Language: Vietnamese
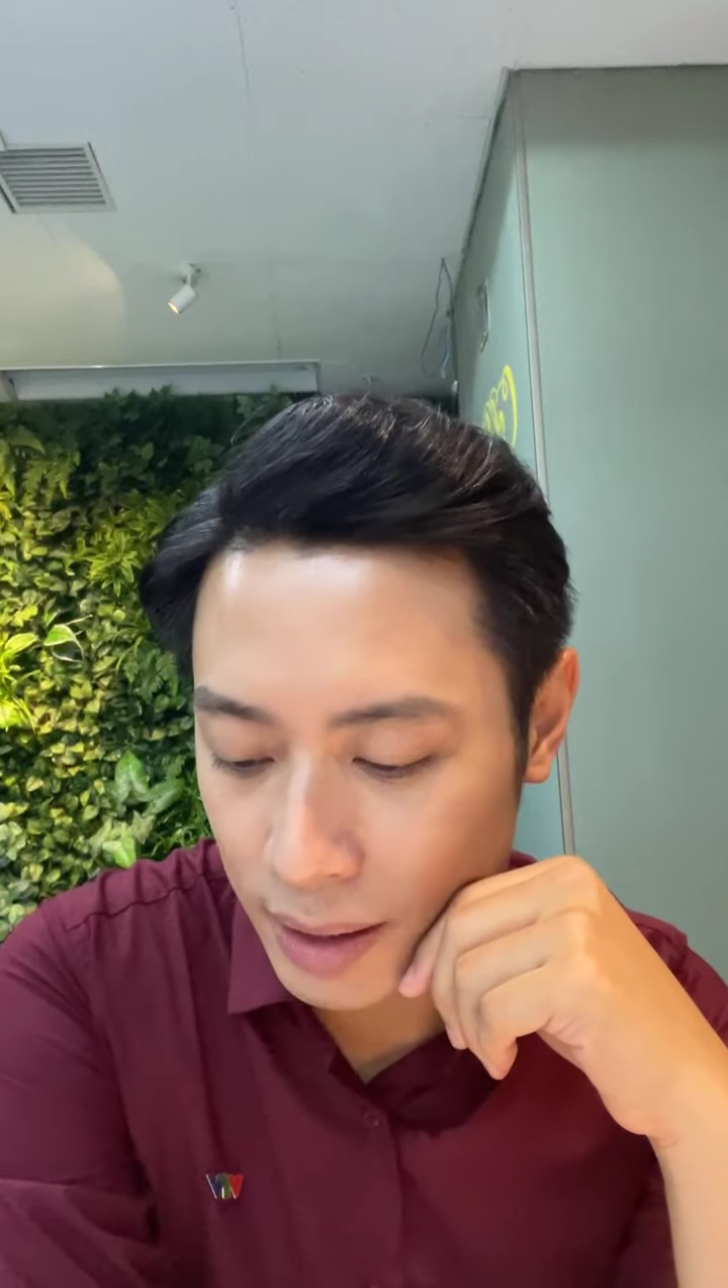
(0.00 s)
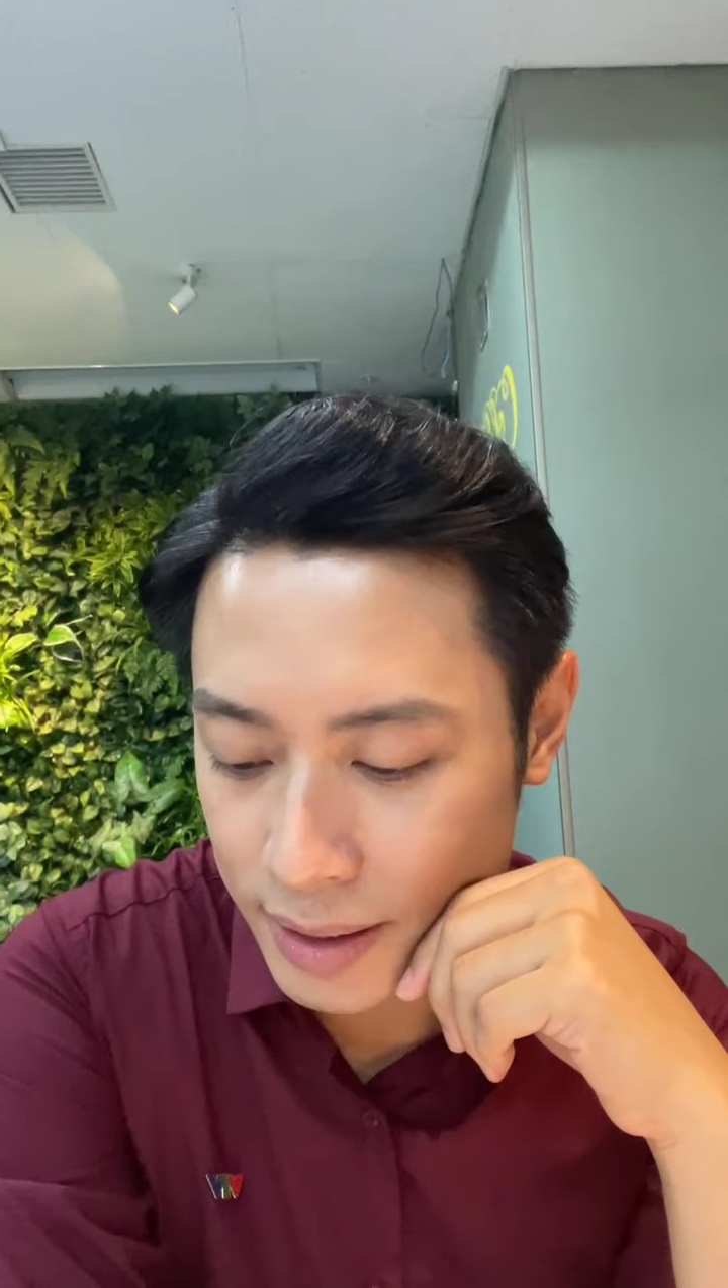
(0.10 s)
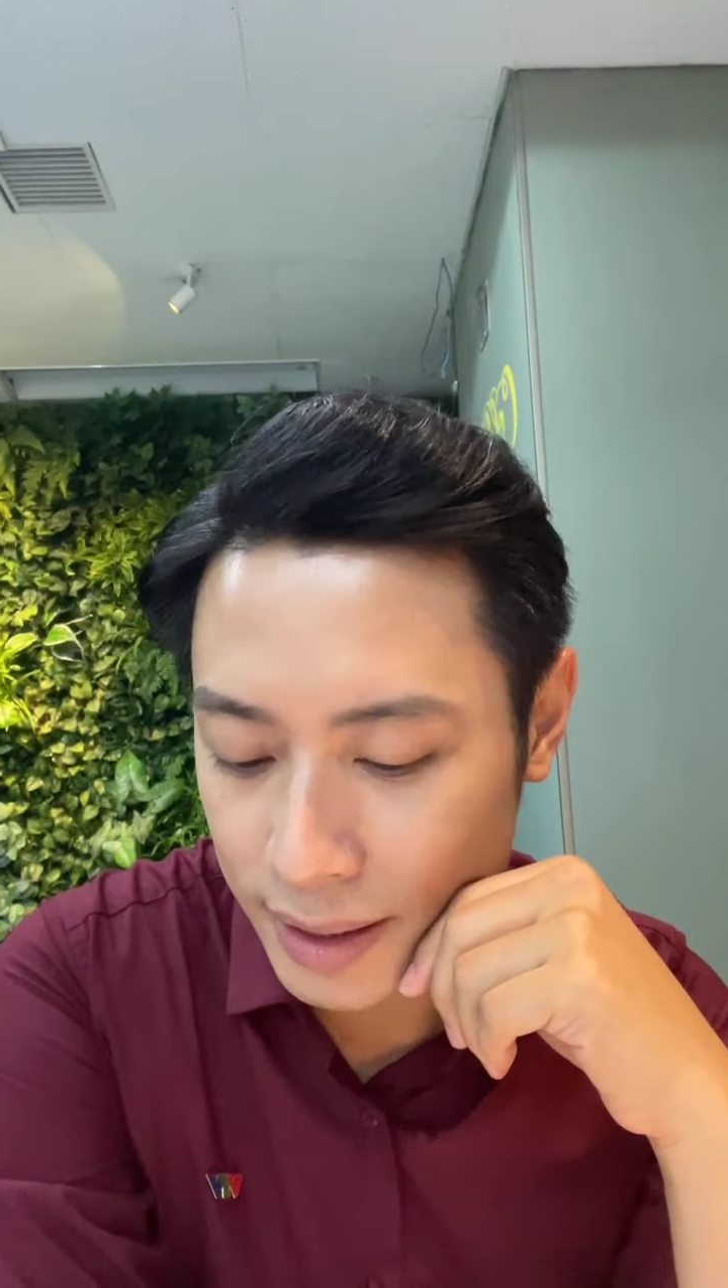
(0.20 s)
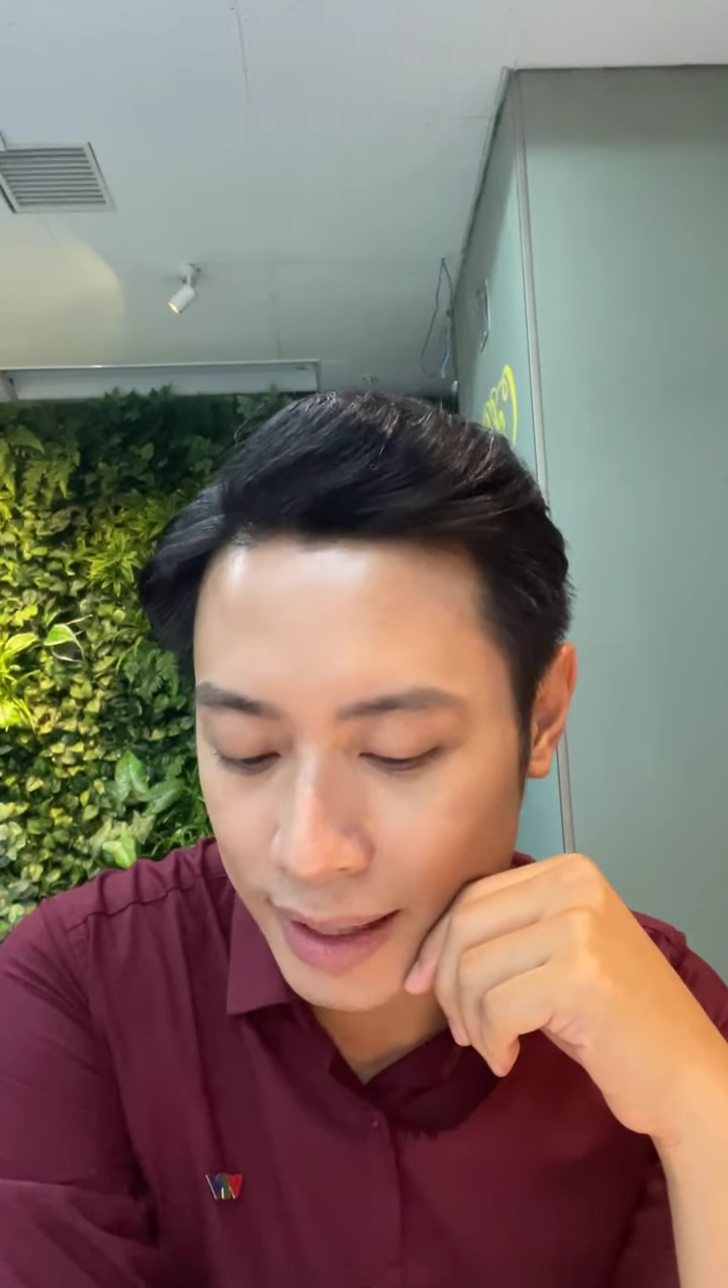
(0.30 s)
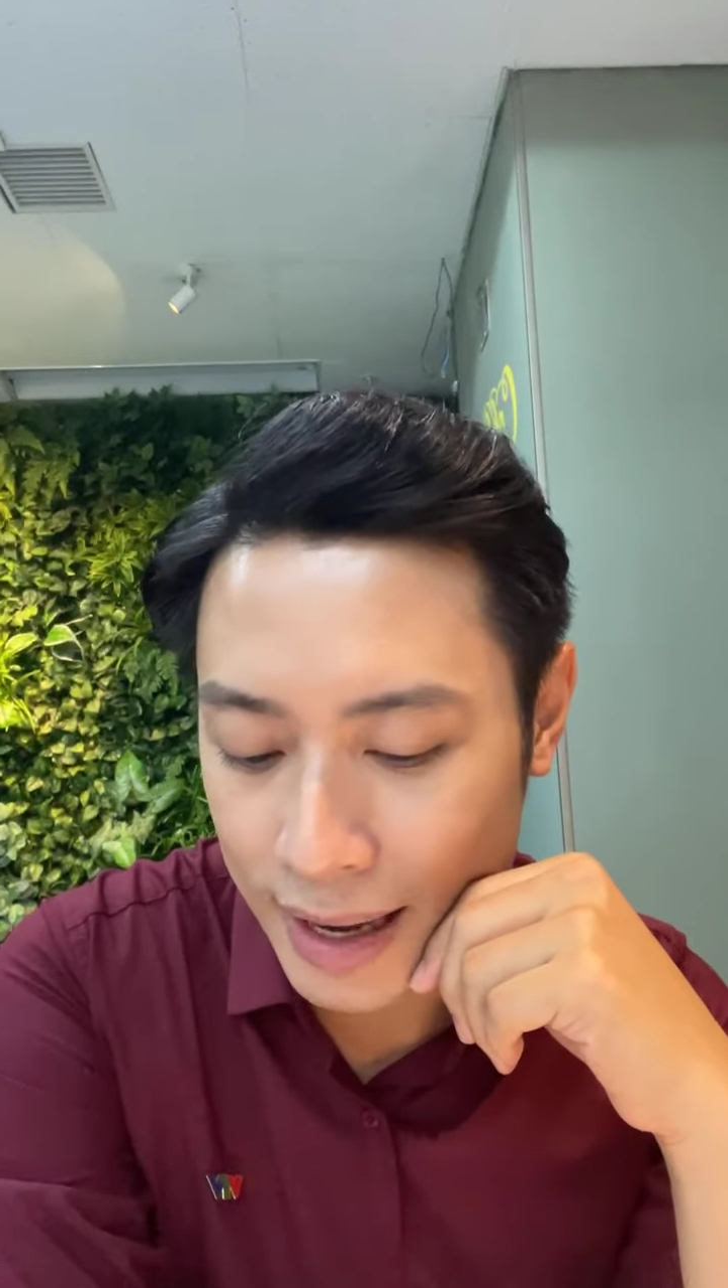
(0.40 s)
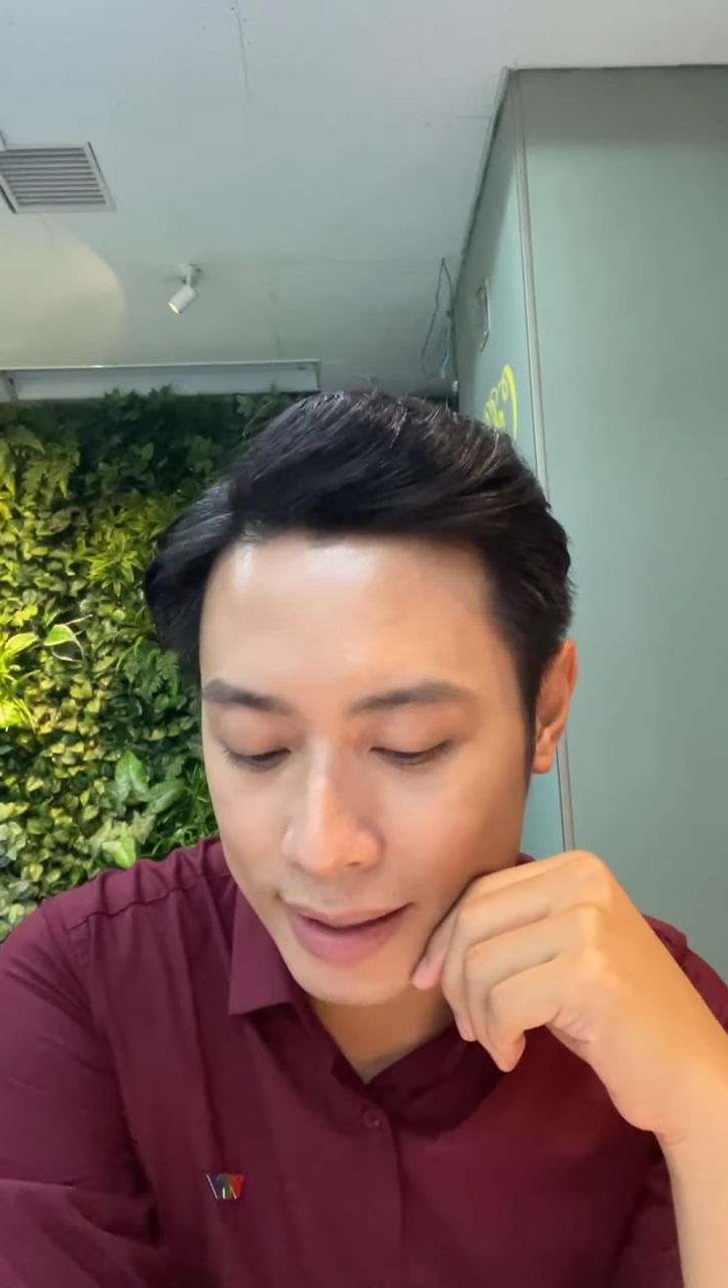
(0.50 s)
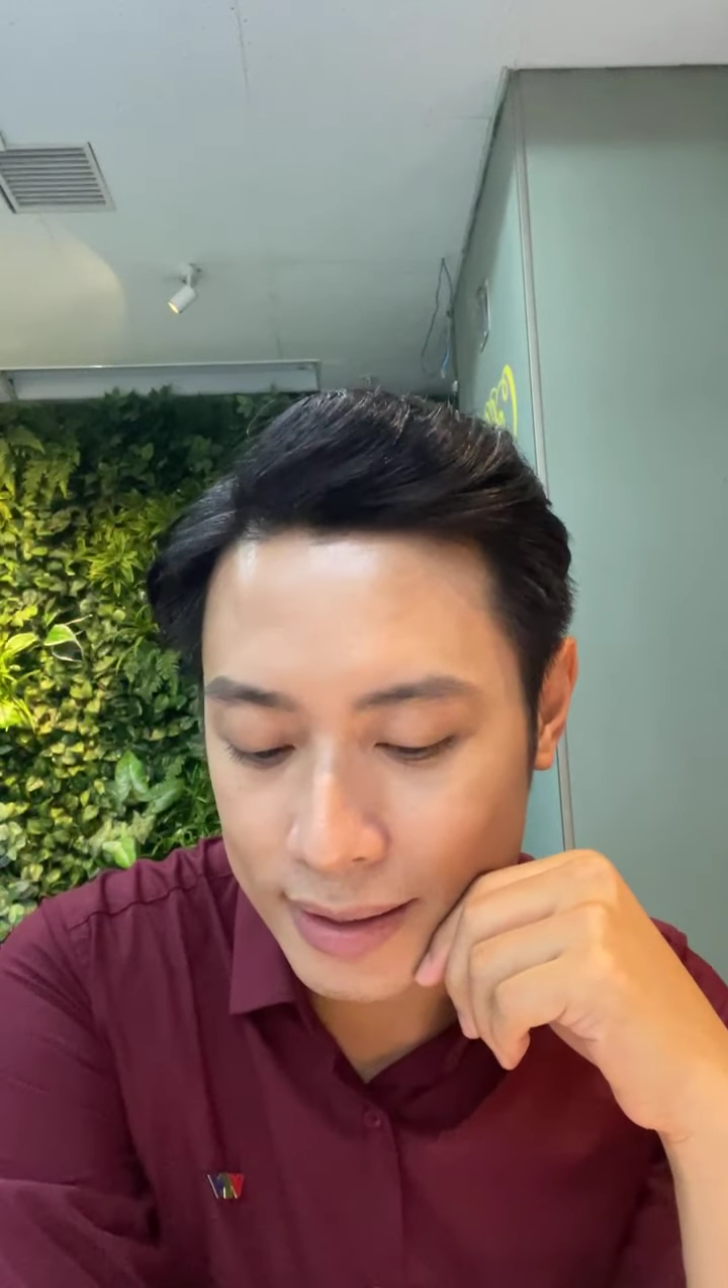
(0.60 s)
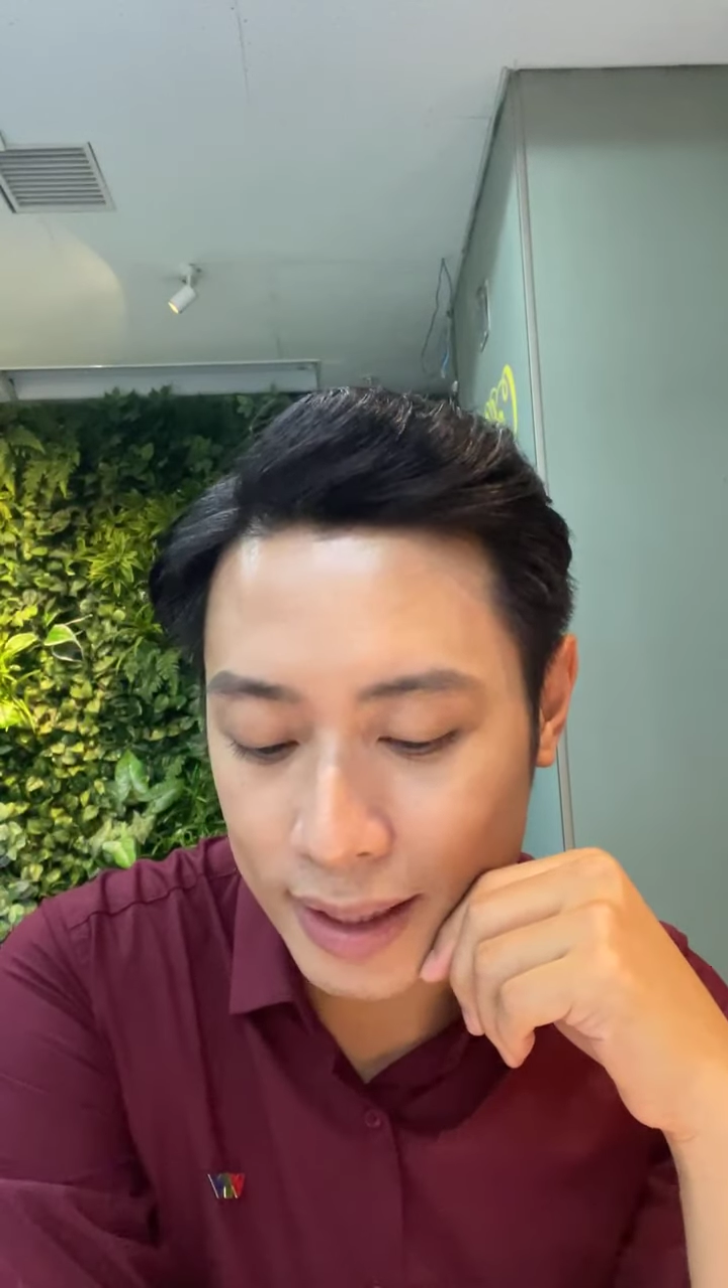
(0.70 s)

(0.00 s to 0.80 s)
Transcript: ở Sơn La lại